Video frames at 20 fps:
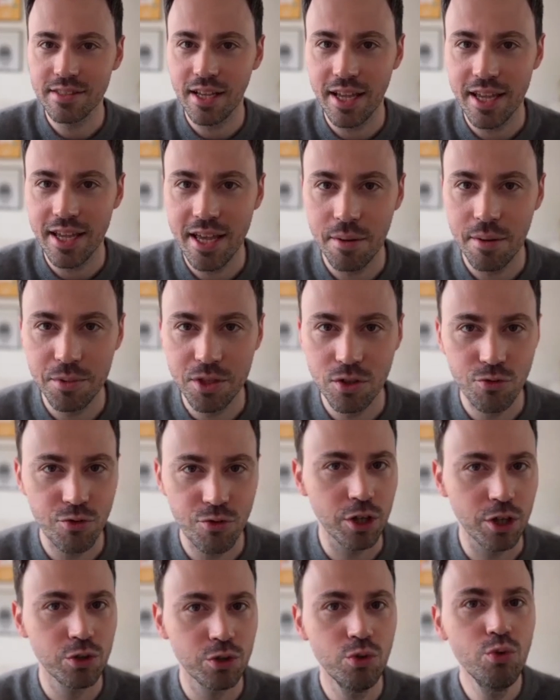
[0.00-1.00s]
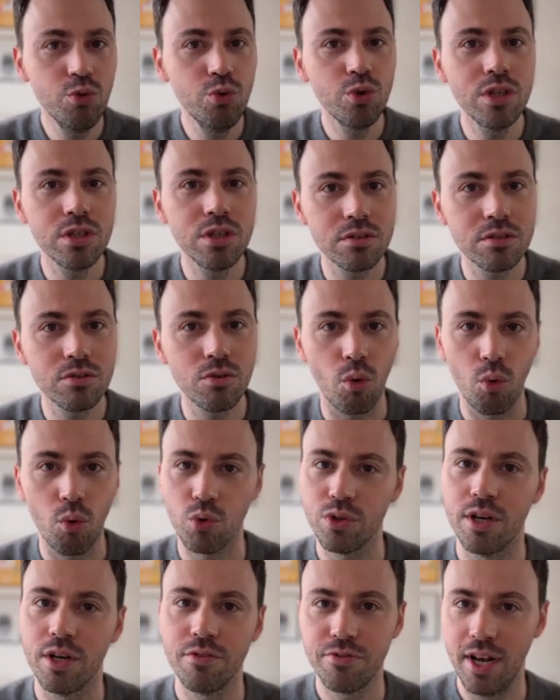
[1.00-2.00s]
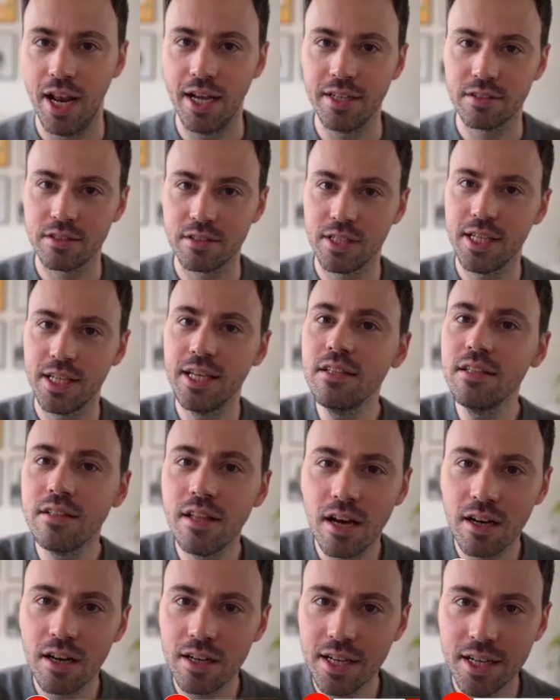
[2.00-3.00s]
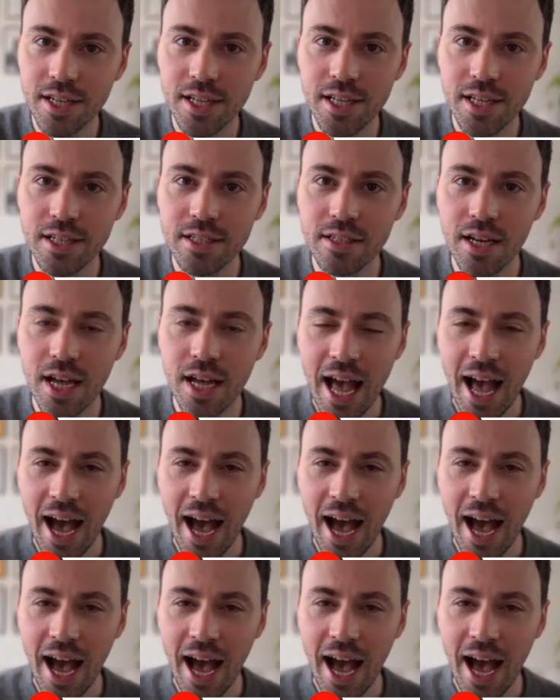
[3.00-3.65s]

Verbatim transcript: ja eher mit Vergnügen oder vielleicht Kinderkriegen,